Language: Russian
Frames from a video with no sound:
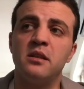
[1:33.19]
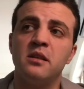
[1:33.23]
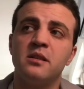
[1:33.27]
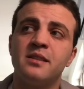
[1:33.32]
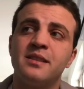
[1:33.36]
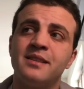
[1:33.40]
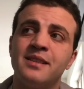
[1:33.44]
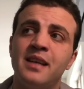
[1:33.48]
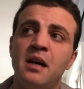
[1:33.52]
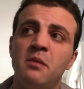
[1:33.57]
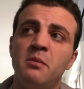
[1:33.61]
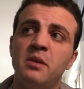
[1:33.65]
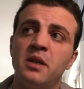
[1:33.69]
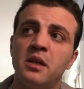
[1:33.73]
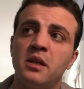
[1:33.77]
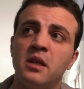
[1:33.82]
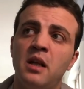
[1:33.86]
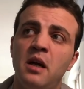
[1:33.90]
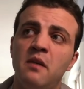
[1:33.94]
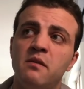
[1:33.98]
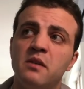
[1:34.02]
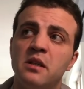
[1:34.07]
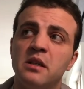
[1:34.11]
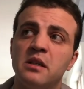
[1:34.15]
Самое
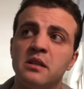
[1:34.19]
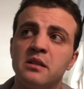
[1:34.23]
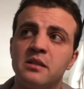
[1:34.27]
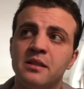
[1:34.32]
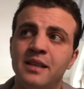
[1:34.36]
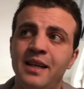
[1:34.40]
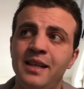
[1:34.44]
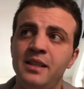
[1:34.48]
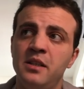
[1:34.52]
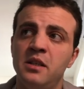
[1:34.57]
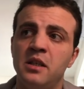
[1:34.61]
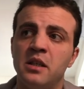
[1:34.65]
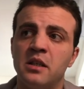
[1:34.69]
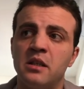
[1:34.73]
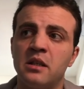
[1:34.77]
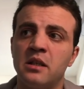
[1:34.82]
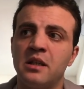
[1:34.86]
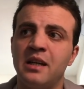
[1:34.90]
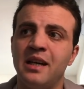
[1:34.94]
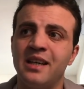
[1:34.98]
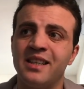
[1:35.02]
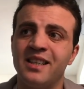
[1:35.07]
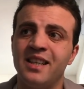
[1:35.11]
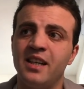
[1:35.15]
главное знание – это
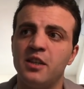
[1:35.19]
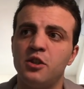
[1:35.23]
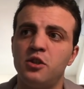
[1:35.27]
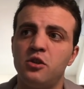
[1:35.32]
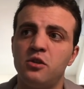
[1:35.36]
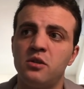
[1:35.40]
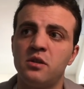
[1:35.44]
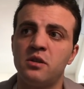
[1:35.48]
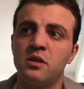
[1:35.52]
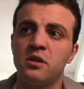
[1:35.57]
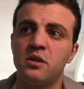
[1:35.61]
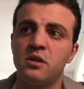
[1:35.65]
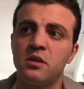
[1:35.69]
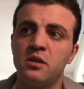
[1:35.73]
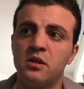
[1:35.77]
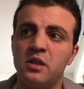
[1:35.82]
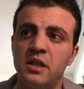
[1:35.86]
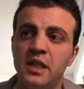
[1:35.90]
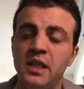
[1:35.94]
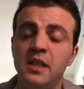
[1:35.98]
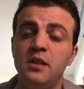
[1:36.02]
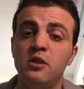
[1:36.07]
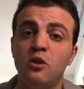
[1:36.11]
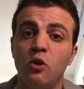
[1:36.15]
когда
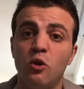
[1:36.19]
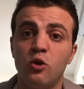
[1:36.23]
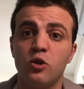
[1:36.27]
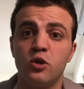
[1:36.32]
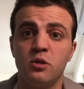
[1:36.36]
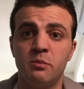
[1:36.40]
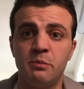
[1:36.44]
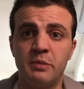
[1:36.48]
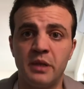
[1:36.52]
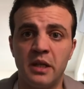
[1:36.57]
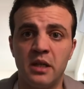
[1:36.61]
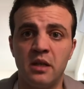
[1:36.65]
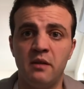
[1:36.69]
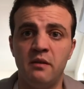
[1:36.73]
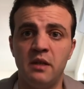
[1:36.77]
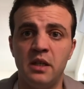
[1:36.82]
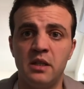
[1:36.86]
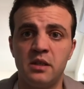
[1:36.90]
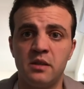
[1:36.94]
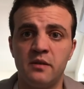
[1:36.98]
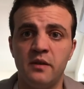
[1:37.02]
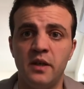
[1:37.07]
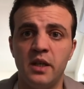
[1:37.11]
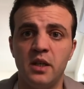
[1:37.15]
ты должен продавать
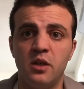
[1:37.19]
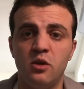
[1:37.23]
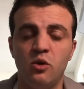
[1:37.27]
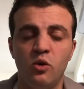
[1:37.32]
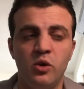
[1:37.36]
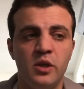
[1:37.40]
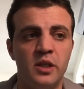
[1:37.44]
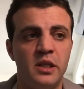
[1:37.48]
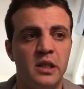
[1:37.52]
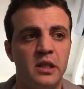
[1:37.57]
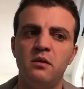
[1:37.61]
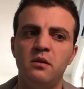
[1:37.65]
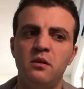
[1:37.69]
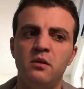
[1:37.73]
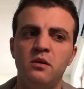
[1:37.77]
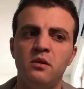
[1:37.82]
свои коины.